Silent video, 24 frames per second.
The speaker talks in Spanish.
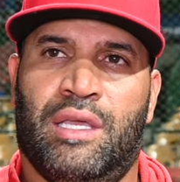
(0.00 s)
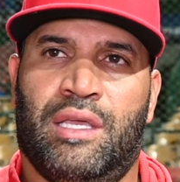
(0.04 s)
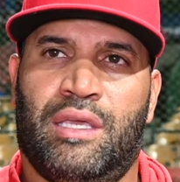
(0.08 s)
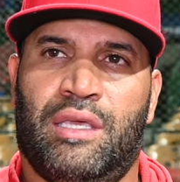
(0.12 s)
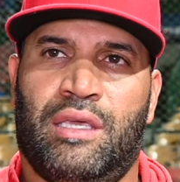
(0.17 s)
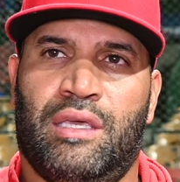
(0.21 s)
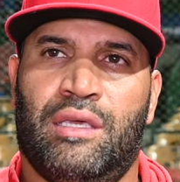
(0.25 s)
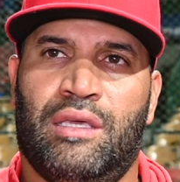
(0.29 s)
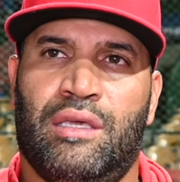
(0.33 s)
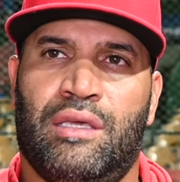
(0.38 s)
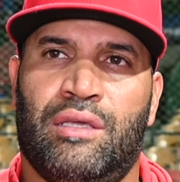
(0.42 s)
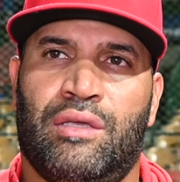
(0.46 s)

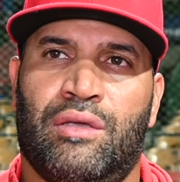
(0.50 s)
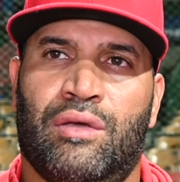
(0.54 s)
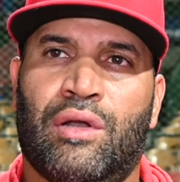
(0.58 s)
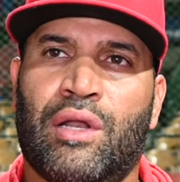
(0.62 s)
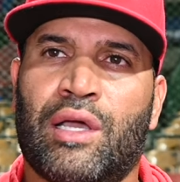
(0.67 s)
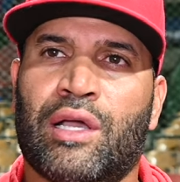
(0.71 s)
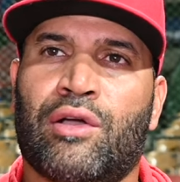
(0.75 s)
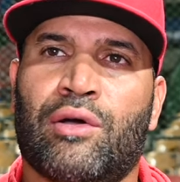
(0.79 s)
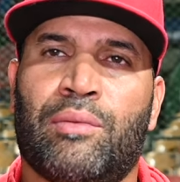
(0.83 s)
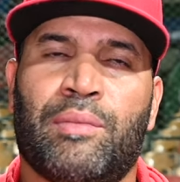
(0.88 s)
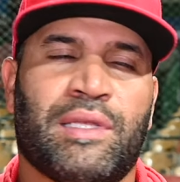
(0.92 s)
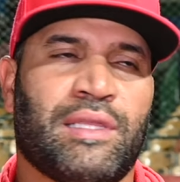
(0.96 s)
Y yo
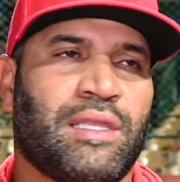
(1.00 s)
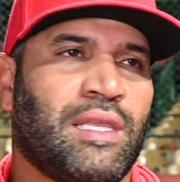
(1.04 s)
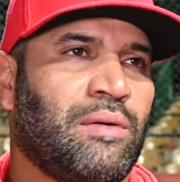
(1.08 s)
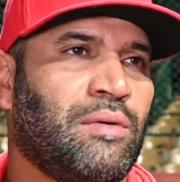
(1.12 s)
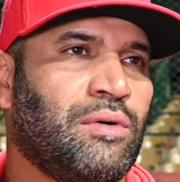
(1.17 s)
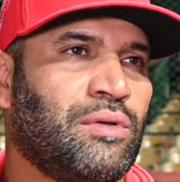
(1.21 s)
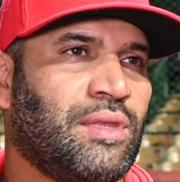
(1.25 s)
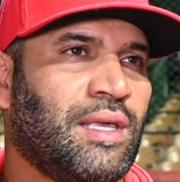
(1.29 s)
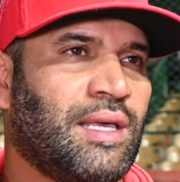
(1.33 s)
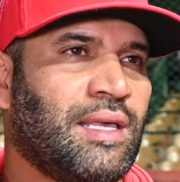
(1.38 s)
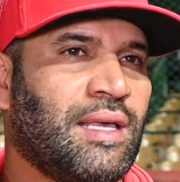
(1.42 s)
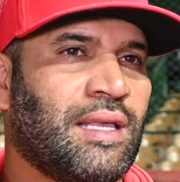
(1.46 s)
le comentaba
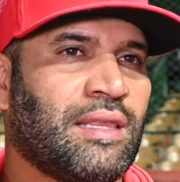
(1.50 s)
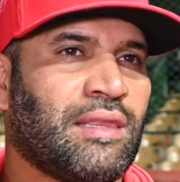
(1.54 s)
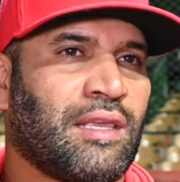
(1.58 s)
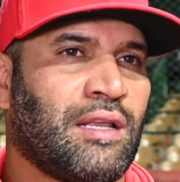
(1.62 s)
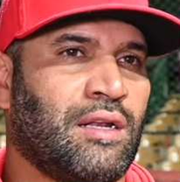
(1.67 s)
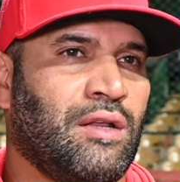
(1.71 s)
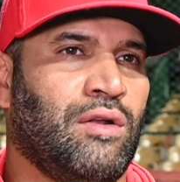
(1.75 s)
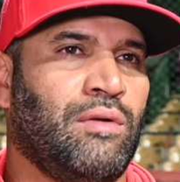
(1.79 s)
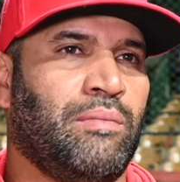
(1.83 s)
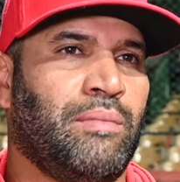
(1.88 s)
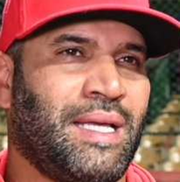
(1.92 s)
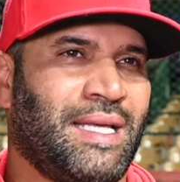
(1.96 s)
a ustedes
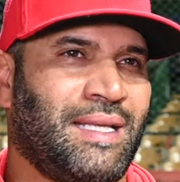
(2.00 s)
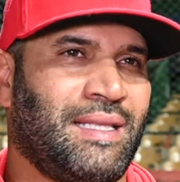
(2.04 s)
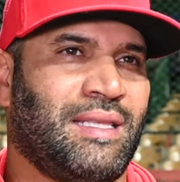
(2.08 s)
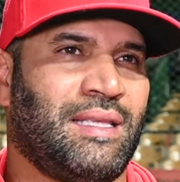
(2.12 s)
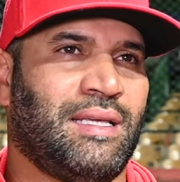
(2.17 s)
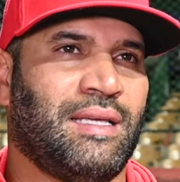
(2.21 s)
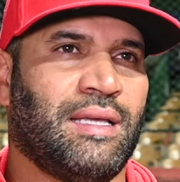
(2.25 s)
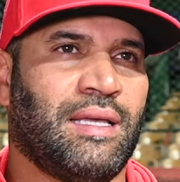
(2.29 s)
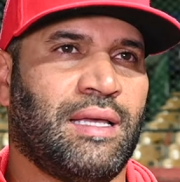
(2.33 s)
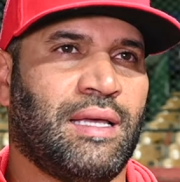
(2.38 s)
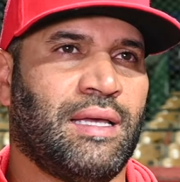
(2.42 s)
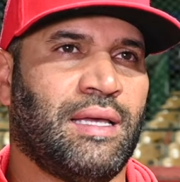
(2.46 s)

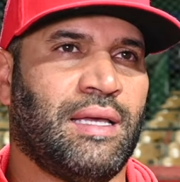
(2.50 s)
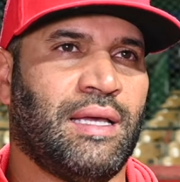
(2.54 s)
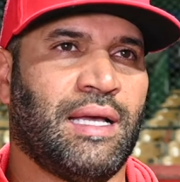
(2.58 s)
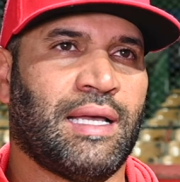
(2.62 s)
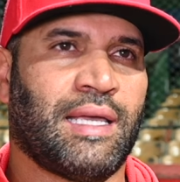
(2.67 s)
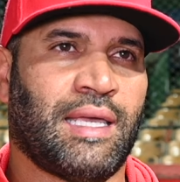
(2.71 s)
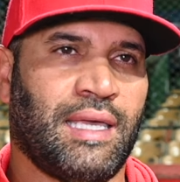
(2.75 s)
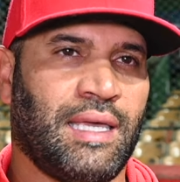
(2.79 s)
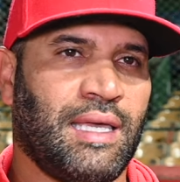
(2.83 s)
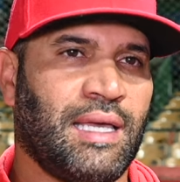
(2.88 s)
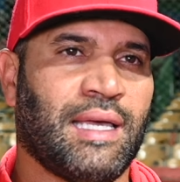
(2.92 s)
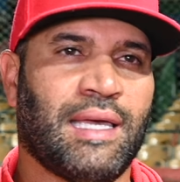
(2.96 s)
anteriormente que
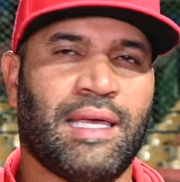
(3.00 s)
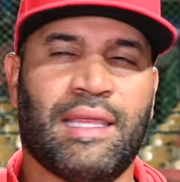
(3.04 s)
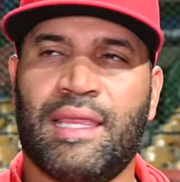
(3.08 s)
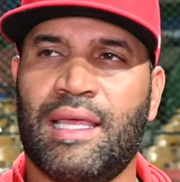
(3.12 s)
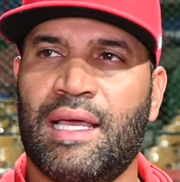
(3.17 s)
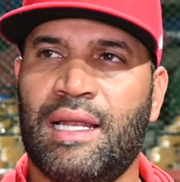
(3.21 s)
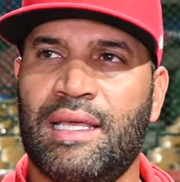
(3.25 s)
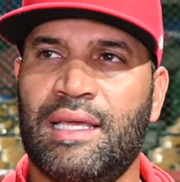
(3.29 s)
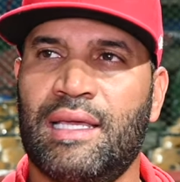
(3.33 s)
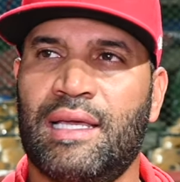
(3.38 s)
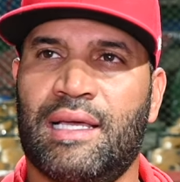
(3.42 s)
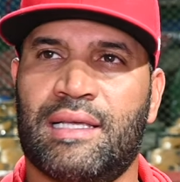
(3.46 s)
aquí en
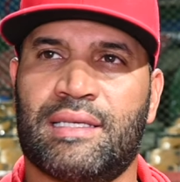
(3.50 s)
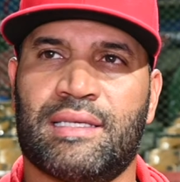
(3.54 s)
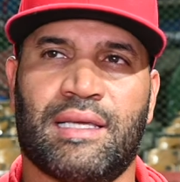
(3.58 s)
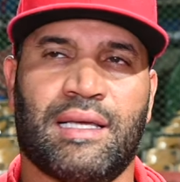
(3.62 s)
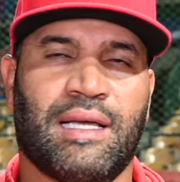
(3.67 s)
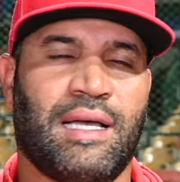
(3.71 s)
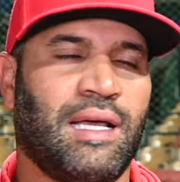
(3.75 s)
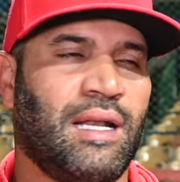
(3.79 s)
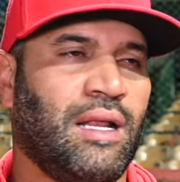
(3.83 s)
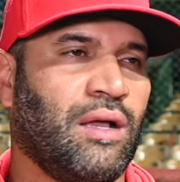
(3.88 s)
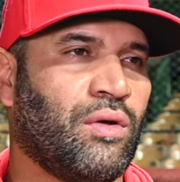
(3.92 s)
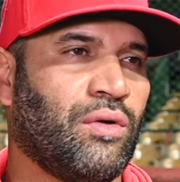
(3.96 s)
esta liga se
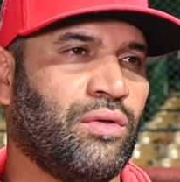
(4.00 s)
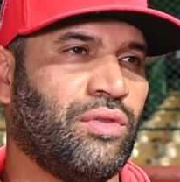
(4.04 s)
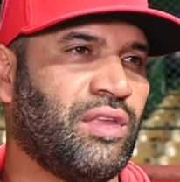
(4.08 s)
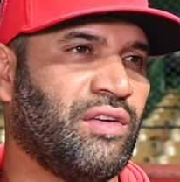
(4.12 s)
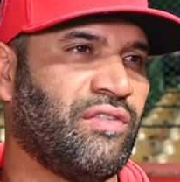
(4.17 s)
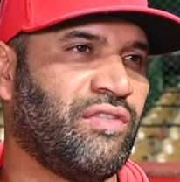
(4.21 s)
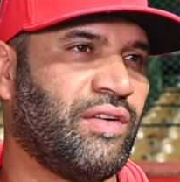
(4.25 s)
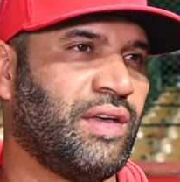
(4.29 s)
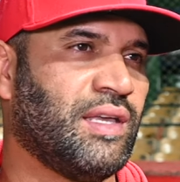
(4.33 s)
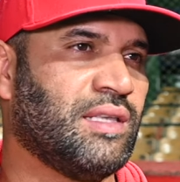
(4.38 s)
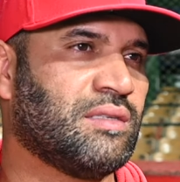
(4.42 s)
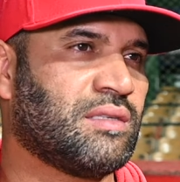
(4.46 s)
gana con
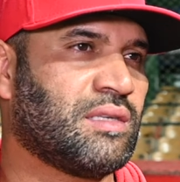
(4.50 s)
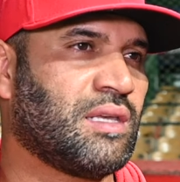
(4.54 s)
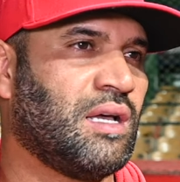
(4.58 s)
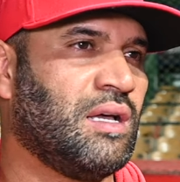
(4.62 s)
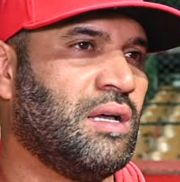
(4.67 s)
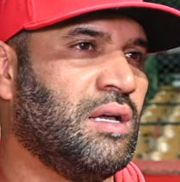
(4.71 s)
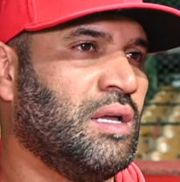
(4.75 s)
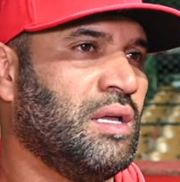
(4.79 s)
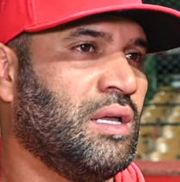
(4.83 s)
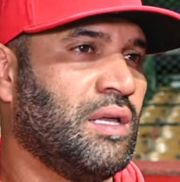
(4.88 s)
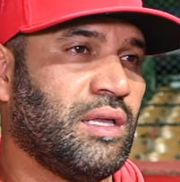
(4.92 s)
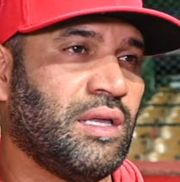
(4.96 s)
defensa
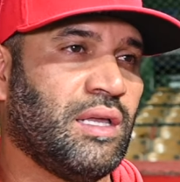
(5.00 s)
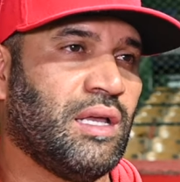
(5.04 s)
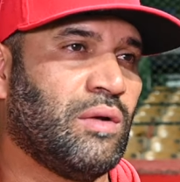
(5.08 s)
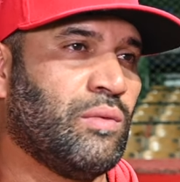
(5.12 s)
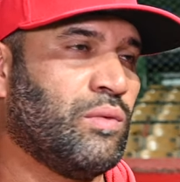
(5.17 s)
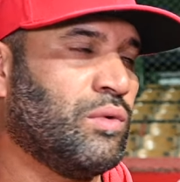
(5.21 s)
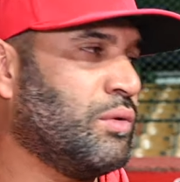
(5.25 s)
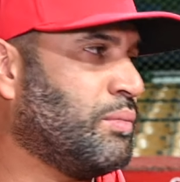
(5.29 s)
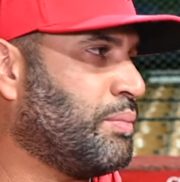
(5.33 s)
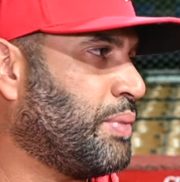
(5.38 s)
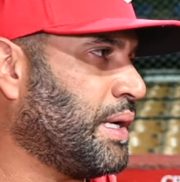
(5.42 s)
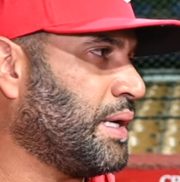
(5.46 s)
y el
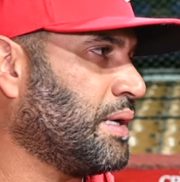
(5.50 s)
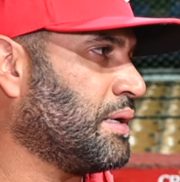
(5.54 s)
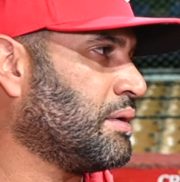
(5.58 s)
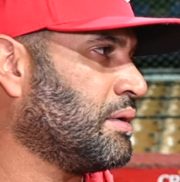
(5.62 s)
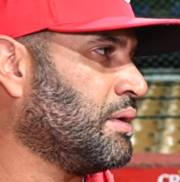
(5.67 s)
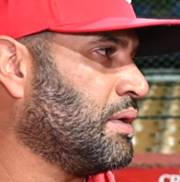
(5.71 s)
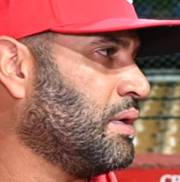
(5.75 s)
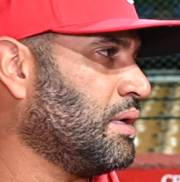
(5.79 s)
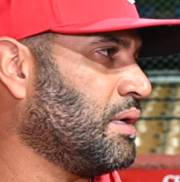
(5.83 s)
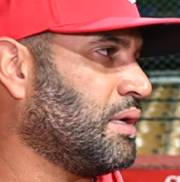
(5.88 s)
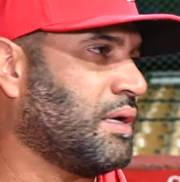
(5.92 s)
bullpen.